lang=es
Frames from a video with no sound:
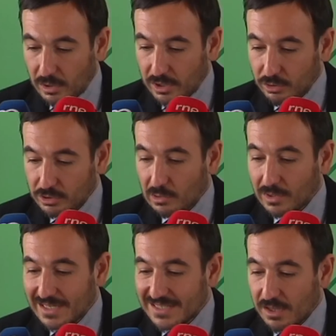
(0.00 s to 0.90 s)
de los lingotes
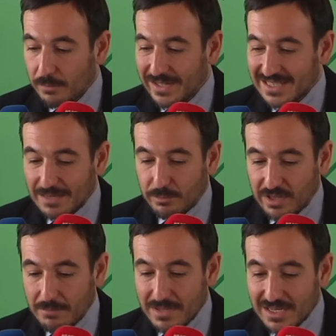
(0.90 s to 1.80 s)
localizados parece que
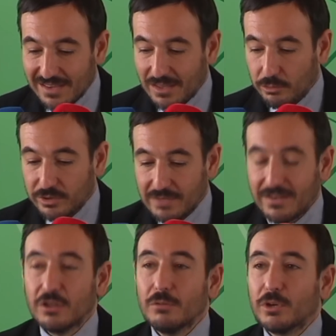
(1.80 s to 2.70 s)
podían venir de
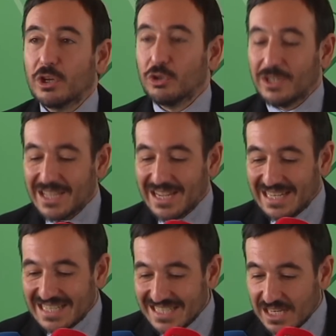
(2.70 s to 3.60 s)
contrabando porque no tenían
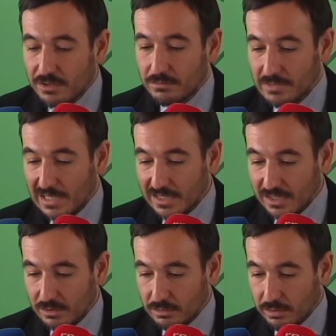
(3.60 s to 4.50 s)
el sello, el
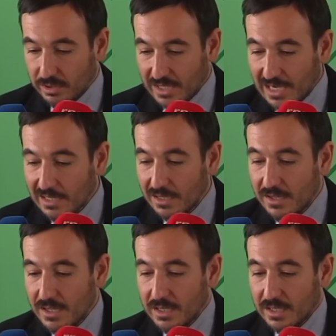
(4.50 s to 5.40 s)
quinto real,
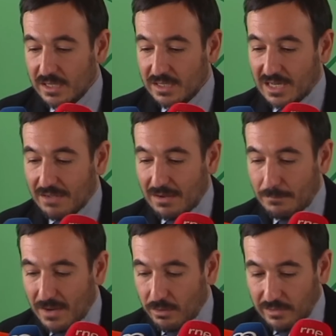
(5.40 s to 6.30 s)
que indicaba
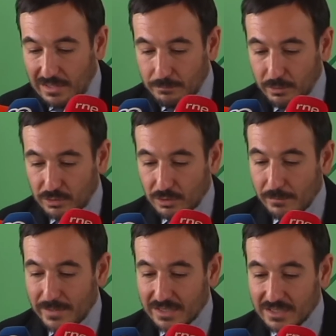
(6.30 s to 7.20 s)
el pago del
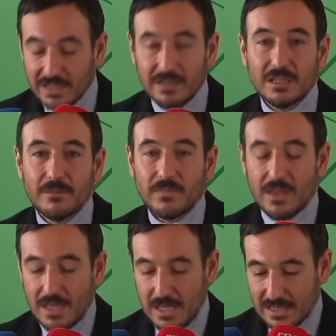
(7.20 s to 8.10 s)
impuesto pertinente.
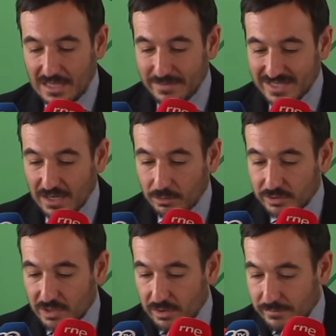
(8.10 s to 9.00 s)
También se han
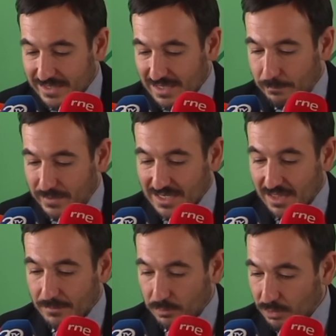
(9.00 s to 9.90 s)
encontrado diversas
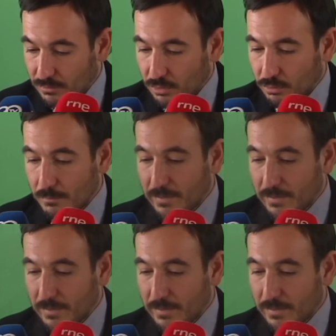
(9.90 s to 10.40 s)
pesas de plomo, un